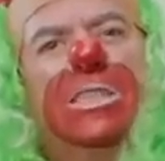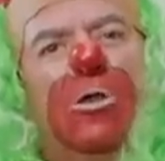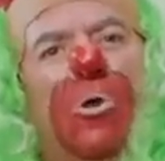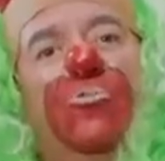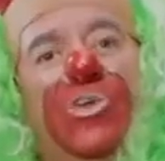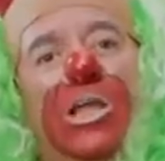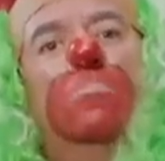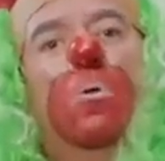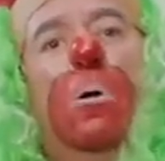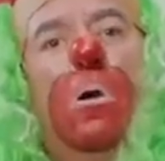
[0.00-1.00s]
Te
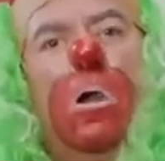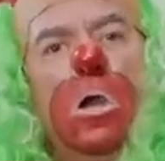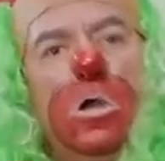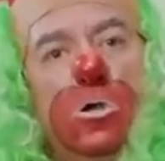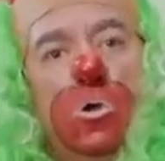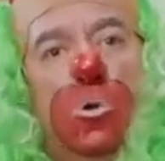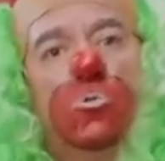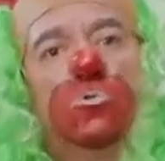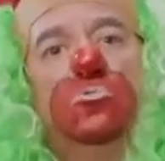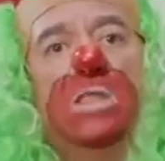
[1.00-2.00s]
confirmo
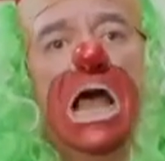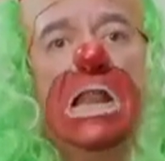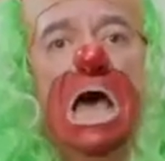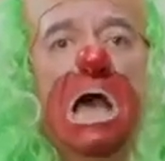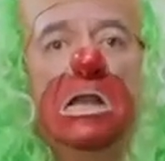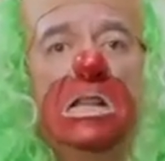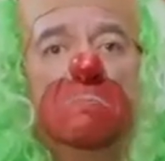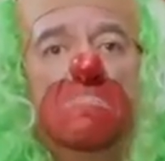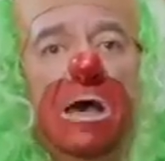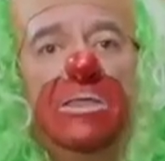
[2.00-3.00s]
con una
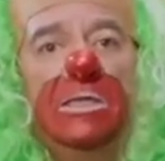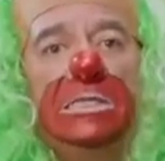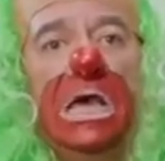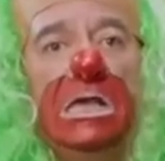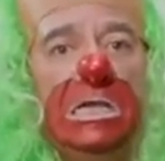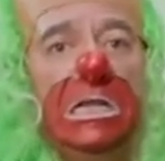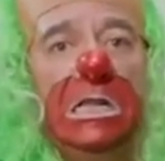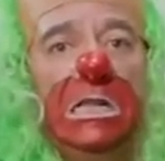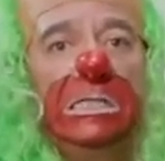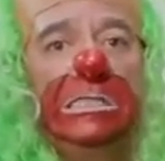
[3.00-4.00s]
lágrima de
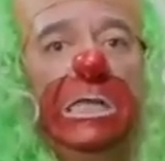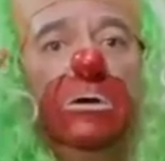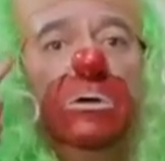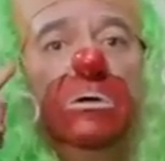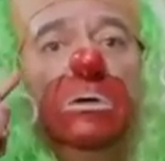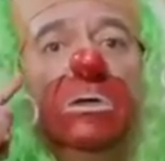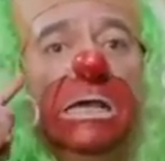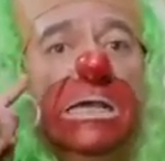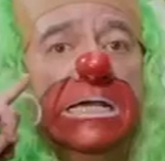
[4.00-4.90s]
sangre en este ojo.